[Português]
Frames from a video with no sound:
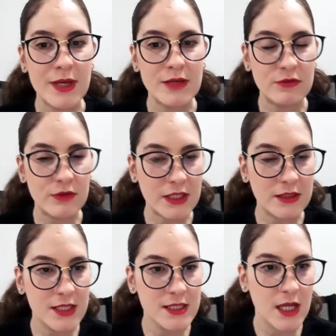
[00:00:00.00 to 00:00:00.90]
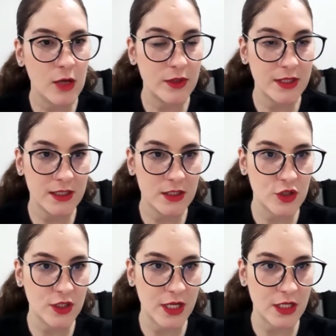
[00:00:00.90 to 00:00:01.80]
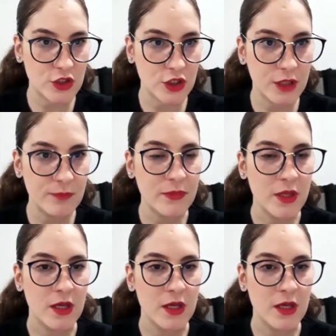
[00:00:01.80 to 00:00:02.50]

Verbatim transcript: bem-vindas ao Entenda Genética.